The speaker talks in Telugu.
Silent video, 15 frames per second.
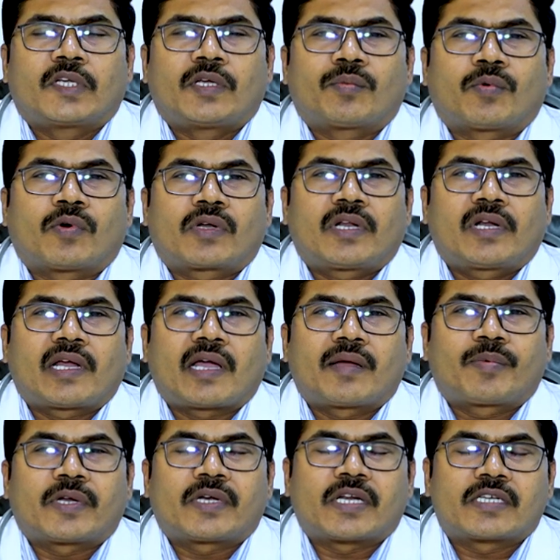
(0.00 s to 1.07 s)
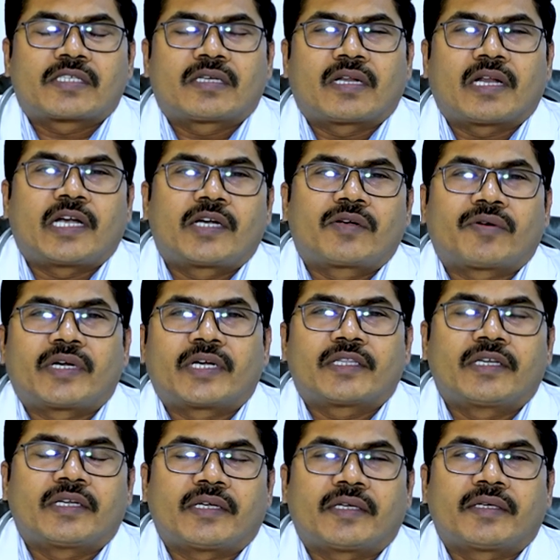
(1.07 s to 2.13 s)
ఈ పోర్టల్ హైపర్ టెన్షన్
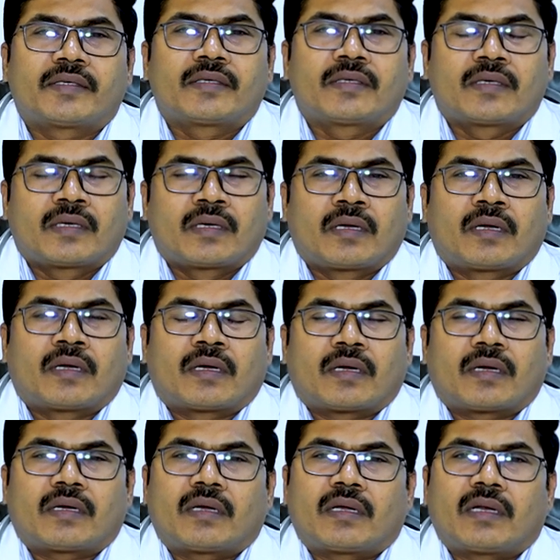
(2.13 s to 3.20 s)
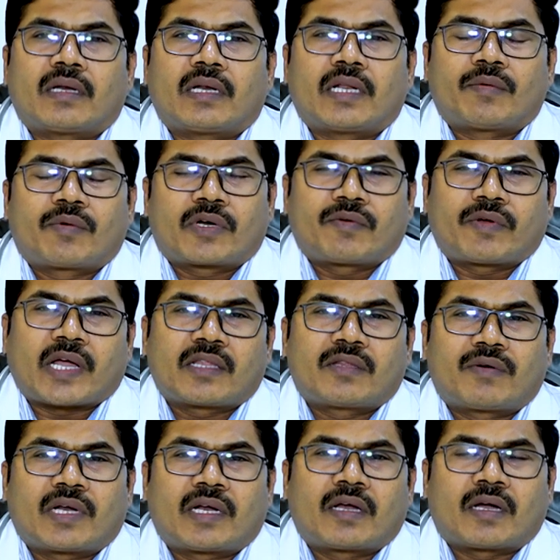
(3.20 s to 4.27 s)
అనేటువంటిది లివర్ వ్యాధి
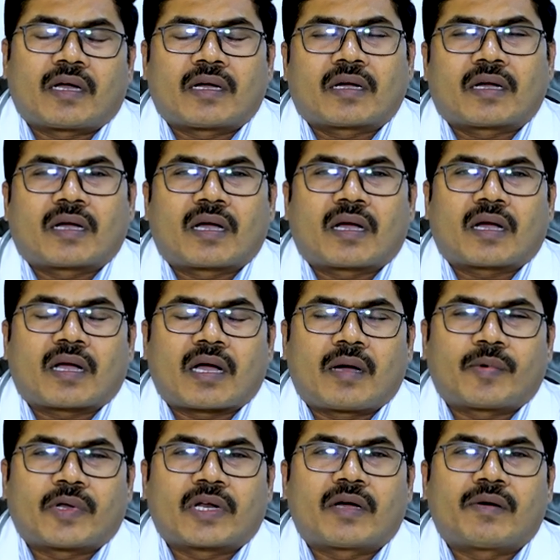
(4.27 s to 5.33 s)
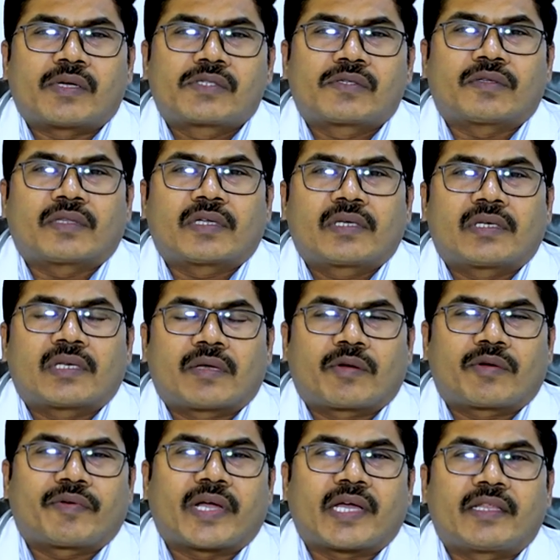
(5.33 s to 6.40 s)
వల్ల కామన్గా వస్తుంది
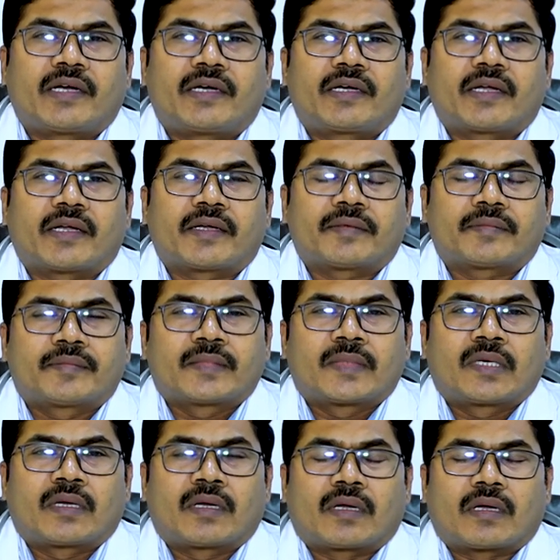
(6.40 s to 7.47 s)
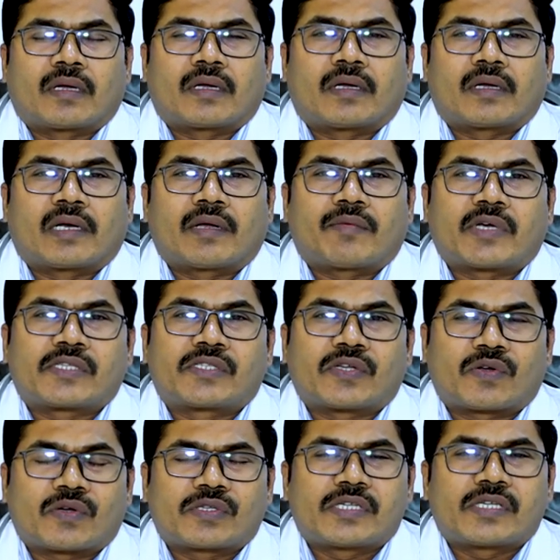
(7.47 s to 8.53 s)
లివర్ వ్యాధి అంటే లివర్
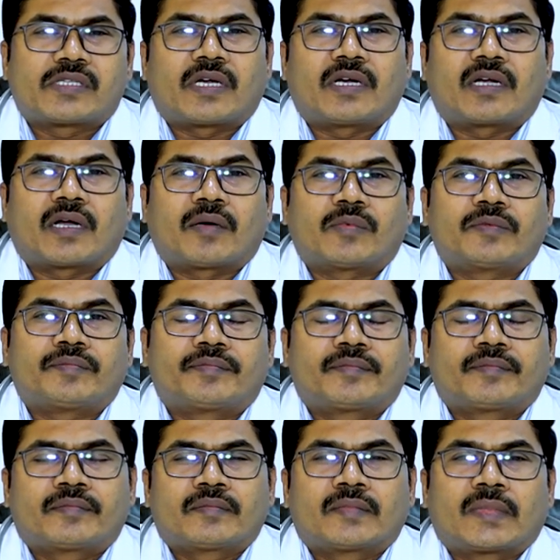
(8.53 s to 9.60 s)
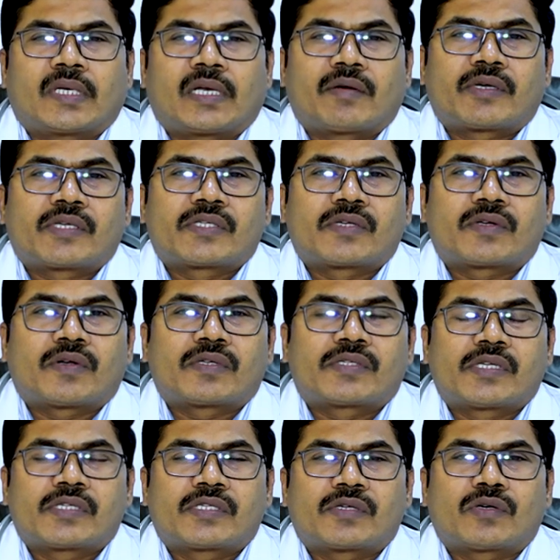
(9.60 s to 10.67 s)
సిరోసిస్ అంటాము లివర్
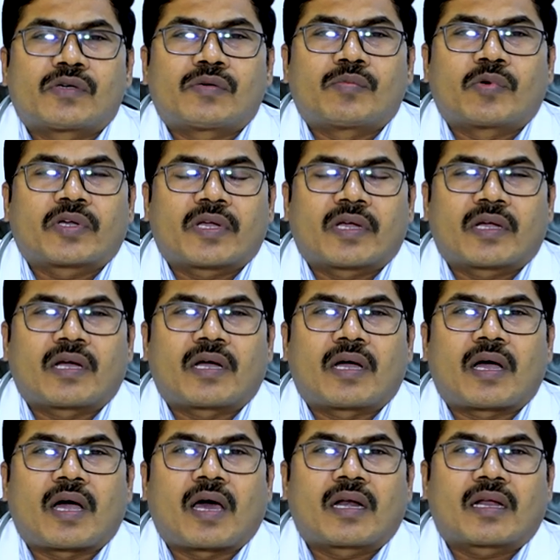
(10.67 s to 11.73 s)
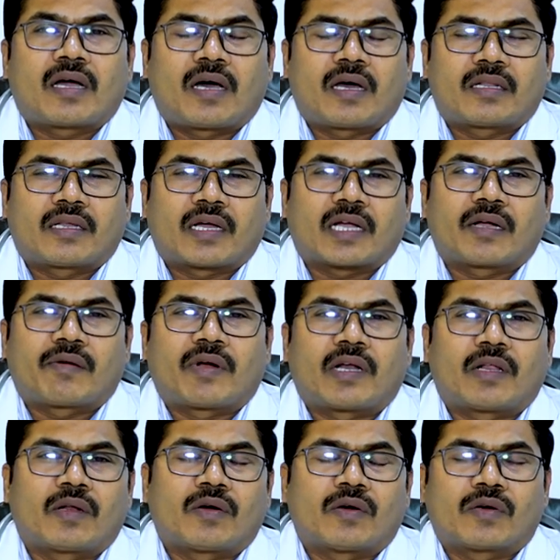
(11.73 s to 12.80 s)
సిరోసిస్ ముఖ్యంగా ఆల్కహాల్ తాగే
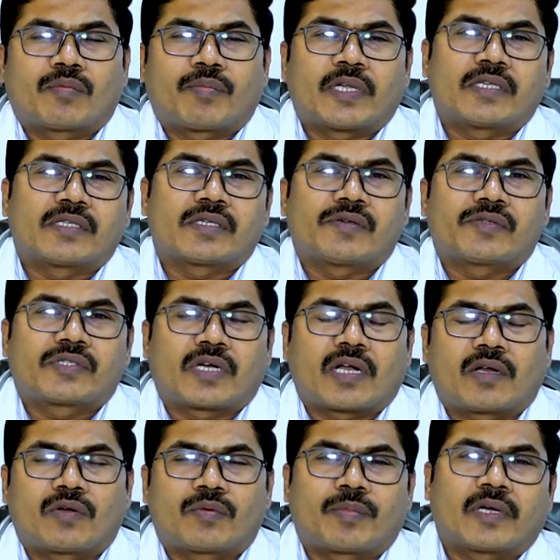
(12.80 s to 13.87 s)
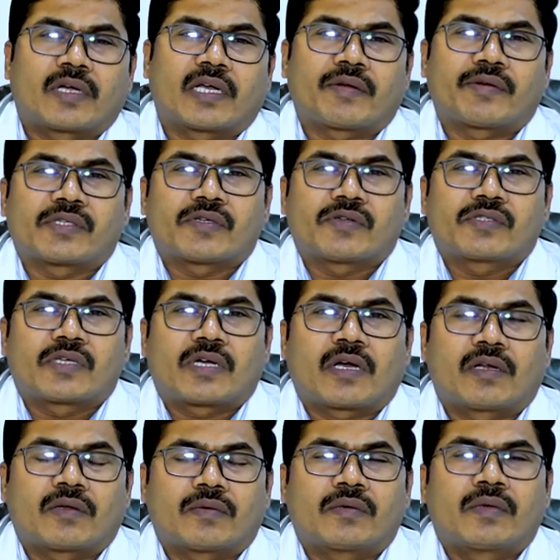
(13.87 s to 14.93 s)
వాళ్ళలో పది సంవత్సరాలు ఇరవై
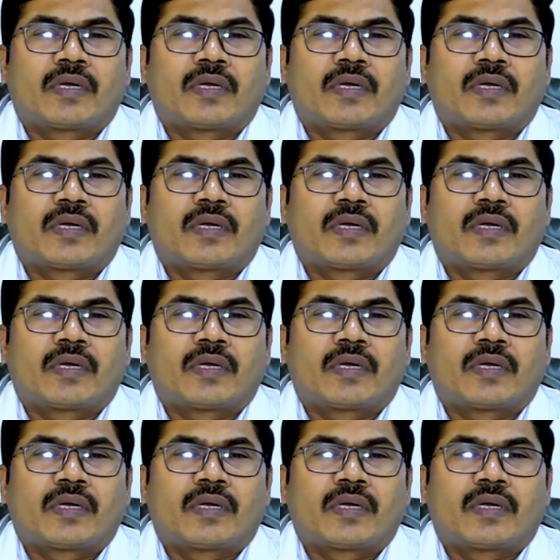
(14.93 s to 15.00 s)
సంవత్సరాలు